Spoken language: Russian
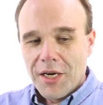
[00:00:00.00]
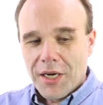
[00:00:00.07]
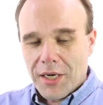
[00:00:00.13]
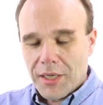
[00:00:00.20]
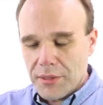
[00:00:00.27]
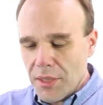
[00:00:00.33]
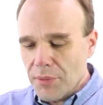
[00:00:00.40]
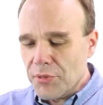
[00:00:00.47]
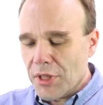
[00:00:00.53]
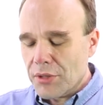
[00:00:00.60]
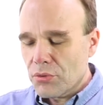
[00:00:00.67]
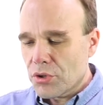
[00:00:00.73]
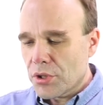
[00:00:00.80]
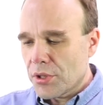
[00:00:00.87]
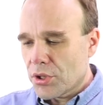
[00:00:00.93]
Они
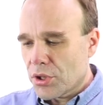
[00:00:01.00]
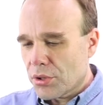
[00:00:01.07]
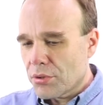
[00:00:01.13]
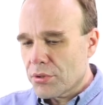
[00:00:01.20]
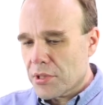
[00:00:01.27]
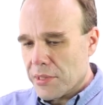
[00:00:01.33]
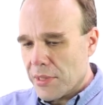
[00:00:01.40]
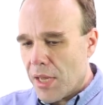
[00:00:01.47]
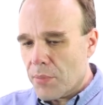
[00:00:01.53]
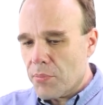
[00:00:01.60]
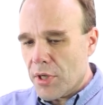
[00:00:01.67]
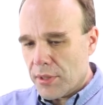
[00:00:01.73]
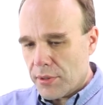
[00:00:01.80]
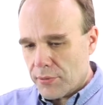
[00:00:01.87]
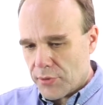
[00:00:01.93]
обнаружили, что
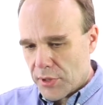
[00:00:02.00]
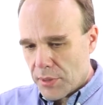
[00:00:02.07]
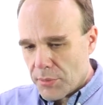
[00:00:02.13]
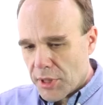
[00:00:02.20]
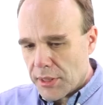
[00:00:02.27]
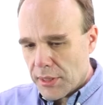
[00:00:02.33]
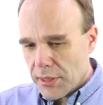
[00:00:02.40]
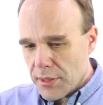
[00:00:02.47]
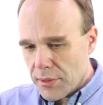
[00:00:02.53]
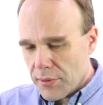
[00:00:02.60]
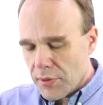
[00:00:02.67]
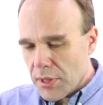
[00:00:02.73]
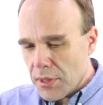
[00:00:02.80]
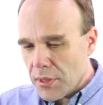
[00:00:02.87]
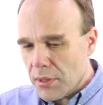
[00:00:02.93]
слабые
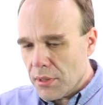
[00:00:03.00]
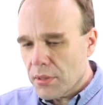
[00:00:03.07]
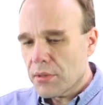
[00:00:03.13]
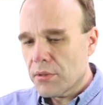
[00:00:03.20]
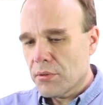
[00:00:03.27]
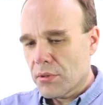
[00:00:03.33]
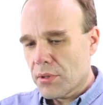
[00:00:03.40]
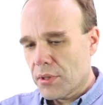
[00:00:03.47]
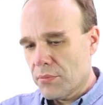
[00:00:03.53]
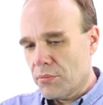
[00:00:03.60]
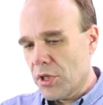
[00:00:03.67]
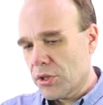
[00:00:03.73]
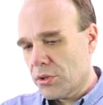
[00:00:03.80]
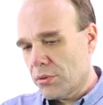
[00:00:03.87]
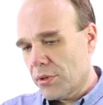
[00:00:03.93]
взаимодействия
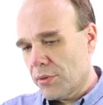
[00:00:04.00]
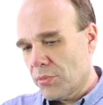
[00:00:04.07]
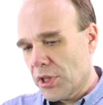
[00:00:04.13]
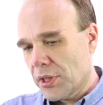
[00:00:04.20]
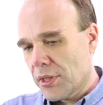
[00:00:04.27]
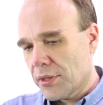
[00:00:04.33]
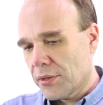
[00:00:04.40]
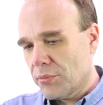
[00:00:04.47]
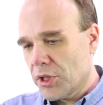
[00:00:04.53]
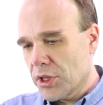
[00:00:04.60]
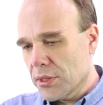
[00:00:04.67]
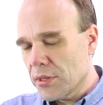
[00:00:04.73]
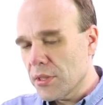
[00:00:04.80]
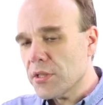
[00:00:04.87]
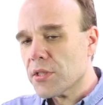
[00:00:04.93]
между элементарными
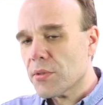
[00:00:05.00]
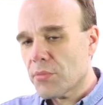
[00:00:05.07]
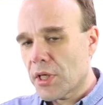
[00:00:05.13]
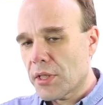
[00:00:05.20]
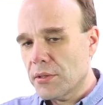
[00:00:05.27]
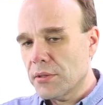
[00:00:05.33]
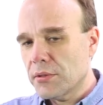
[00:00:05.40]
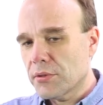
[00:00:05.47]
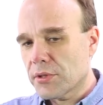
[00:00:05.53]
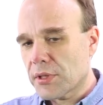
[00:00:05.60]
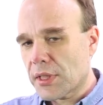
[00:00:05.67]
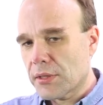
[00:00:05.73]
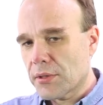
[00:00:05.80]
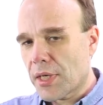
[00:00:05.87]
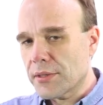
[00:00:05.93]
частицами они
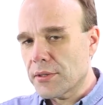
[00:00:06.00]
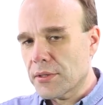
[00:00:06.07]
а,